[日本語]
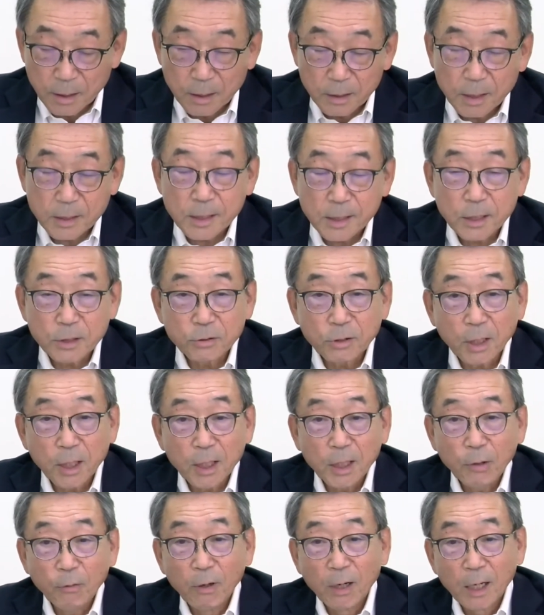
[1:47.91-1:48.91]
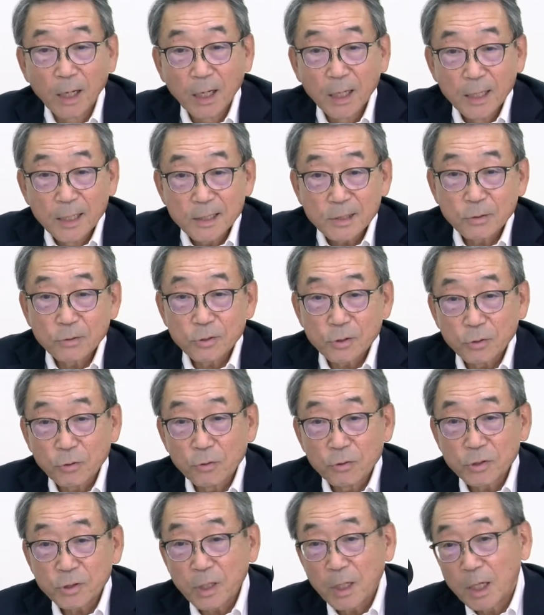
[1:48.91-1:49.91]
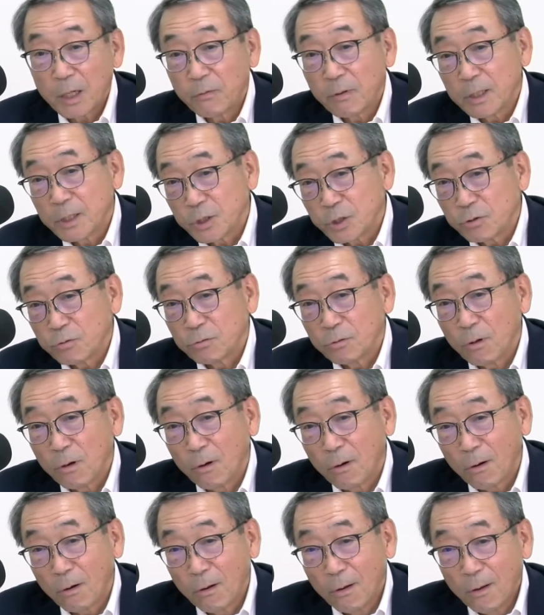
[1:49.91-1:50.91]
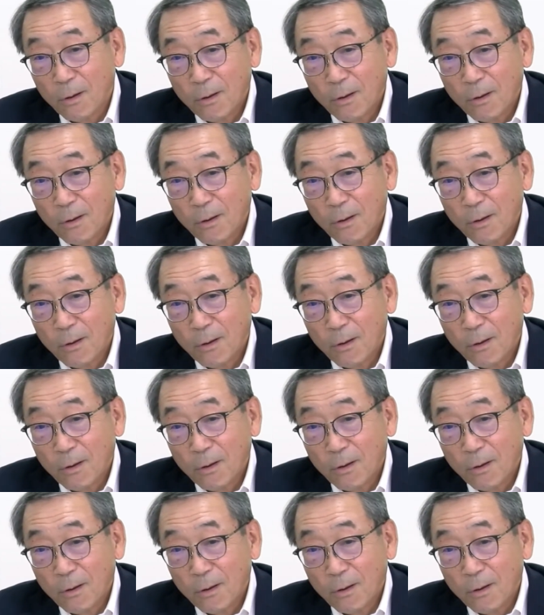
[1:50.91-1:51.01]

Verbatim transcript: けで最終的には卒業してハワイ州の